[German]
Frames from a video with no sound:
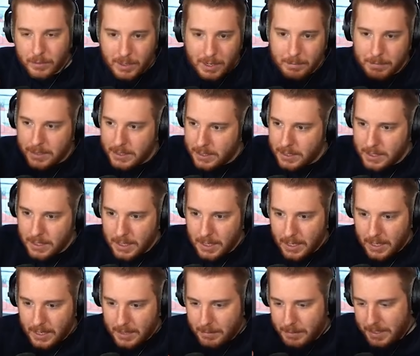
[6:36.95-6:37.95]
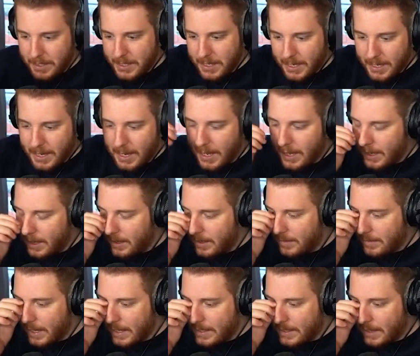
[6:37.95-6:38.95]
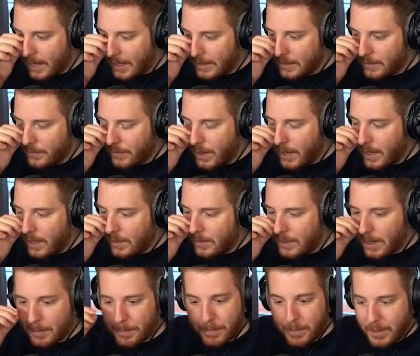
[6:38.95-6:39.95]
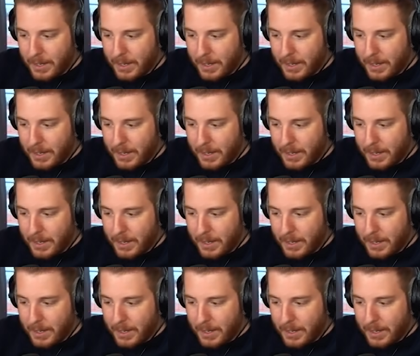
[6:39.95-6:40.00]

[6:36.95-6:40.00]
Dann bin ich bin ich an der äh, Seite rangefahren und habe